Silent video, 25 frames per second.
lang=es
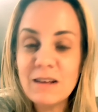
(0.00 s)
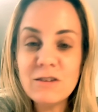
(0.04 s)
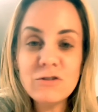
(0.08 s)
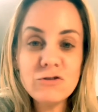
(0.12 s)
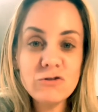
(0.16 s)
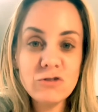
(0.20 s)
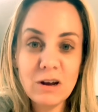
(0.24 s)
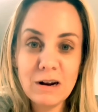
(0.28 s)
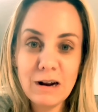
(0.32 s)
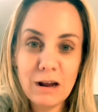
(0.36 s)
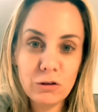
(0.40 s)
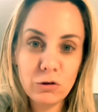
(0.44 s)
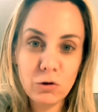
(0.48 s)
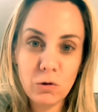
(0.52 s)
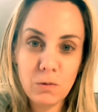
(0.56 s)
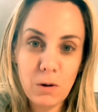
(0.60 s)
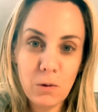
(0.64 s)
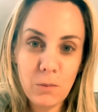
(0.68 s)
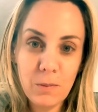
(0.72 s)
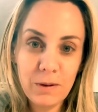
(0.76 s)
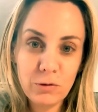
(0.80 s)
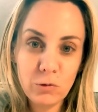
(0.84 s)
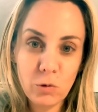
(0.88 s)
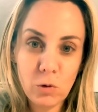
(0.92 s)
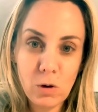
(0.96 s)
Shana
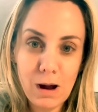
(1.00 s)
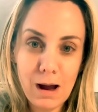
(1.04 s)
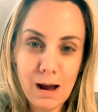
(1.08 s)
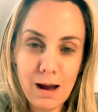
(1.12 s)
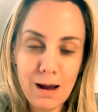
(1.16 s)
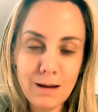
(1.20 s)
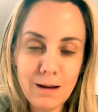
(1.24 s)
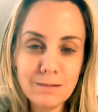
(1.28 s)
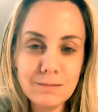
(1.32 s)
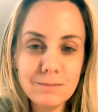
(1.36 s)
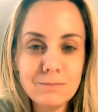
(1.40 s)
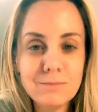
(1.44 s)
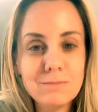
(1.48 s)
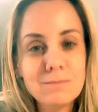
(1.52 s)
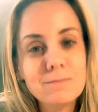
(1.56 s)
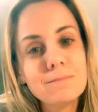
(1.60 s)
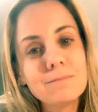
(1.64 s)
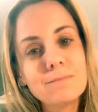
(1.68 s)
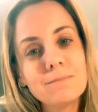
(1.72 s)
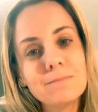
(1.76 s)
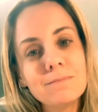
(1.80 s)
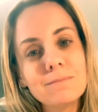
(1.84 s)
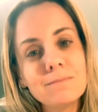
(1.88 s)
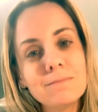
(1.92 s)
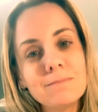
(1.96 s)
Baumetuka,
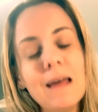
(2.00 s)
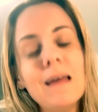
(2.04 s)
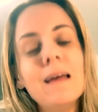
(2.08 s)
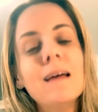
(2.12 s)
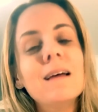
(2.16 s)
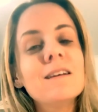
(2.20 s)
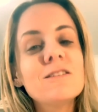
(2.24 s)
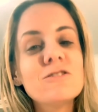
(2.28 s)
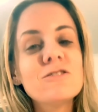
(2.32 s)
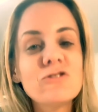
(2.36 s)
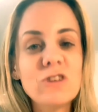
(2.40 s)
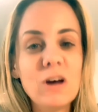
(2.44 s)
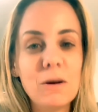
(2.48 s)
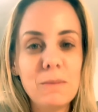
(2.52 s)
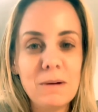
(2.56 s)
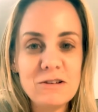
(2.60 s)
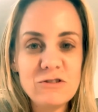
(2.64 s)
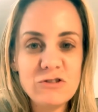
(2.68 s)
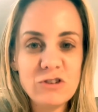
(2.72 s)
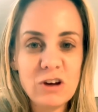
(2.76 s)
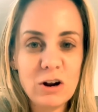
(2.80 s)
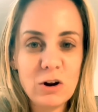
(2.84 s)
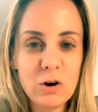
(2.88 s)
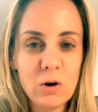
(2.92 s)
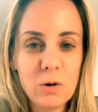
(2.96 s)
Shabbat
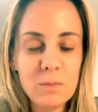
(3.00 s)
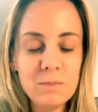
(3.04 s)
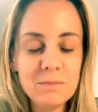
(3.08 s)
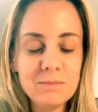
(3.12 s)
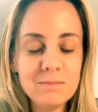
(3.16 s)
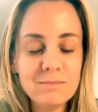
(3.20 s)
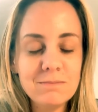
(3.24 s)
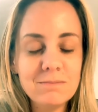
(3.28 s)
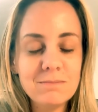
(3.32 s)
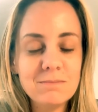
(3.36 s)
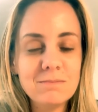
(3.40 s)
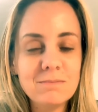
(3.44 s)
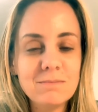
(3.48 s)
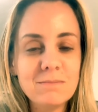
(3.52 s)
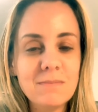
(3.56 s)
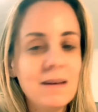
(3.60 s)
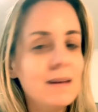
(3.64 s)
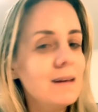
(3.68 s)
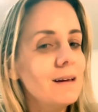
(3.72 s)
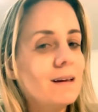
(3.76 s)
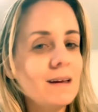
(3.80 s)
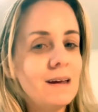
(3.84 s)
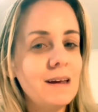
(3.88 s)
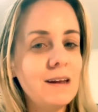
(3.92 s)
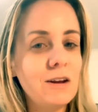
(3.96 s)
Shalom
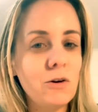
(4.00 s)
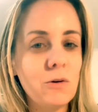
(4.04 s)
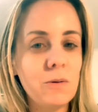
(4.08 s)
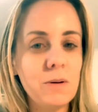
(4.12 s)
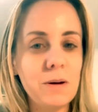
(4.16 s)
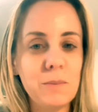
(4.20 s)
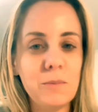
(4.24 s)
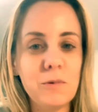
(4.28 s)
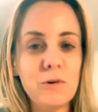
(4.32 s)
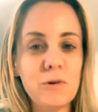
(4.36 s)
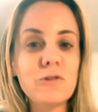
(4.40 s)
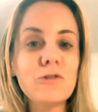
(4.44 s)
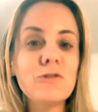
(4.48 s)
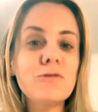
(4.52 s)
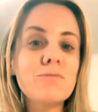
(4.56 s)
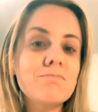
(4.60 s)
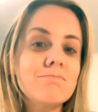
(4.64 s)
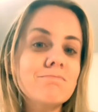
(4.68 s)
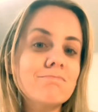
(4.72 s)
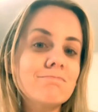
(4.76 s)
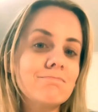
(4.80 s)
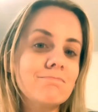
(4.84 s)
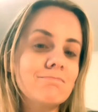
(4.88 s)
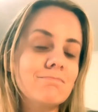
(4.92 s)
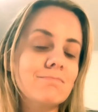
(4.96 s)
y nos vemos
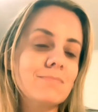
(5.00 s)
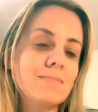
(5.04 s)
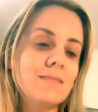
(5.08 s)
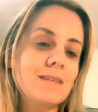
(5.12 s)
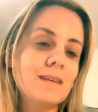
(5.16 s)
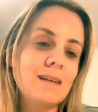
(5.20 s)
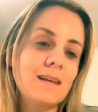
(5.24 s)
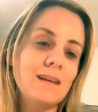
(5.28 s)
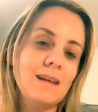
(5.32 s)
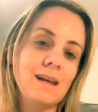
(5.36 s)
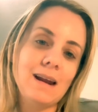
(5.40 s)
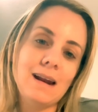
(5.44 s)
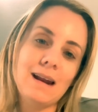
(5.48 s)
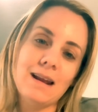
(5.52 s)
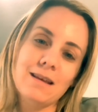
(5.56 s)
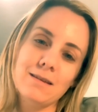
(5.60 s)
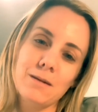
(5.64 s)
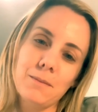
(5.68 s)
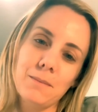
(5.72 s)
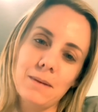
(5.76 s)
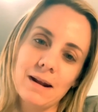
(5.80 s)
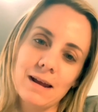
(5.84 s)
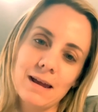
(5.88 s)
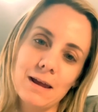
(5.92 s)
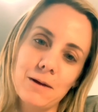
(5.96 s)
la
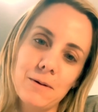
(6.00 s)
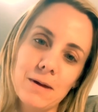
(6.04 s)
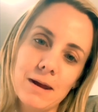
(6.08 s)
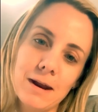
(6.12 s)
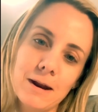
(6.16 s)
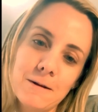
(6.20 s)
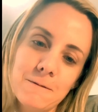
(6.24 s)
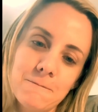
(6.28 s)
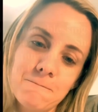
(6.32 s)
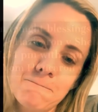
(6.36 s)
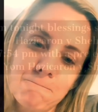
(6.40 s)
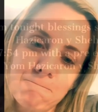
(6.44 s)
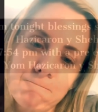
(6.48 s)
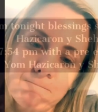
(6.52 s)
semana que viene.